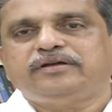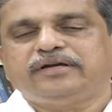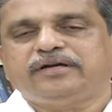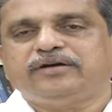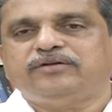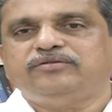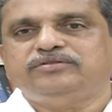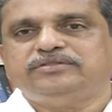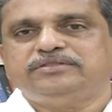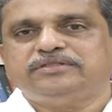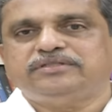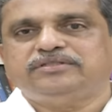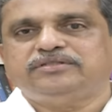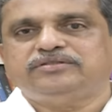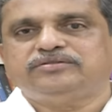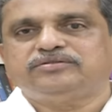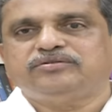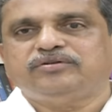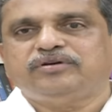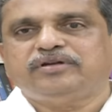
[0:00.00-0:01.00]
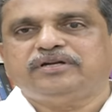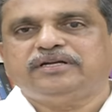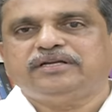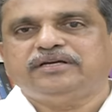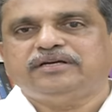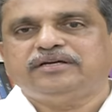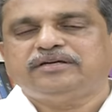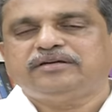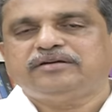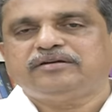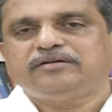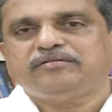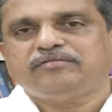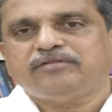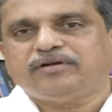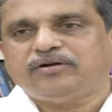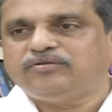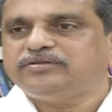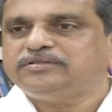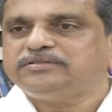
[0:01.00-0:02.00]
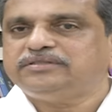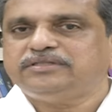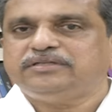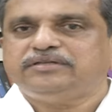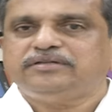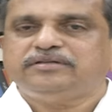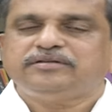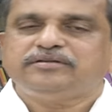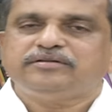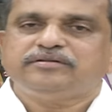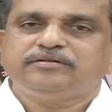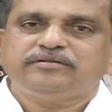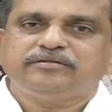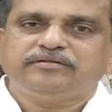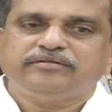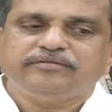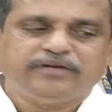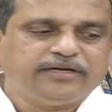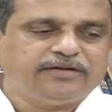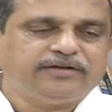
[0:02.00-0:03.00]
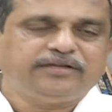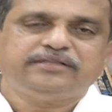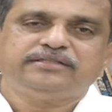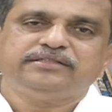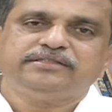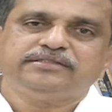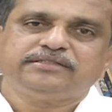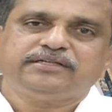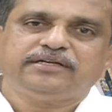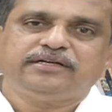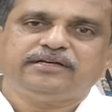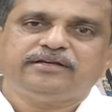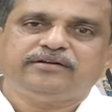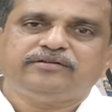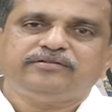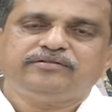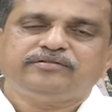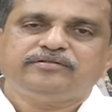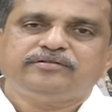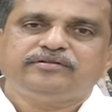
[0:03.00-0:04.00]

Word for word: ఇక్కడి నుంచే తీసుకోవాలని వాళ్ళు వచ్చి వీళ్ళనే తీసుకెళ్ళారు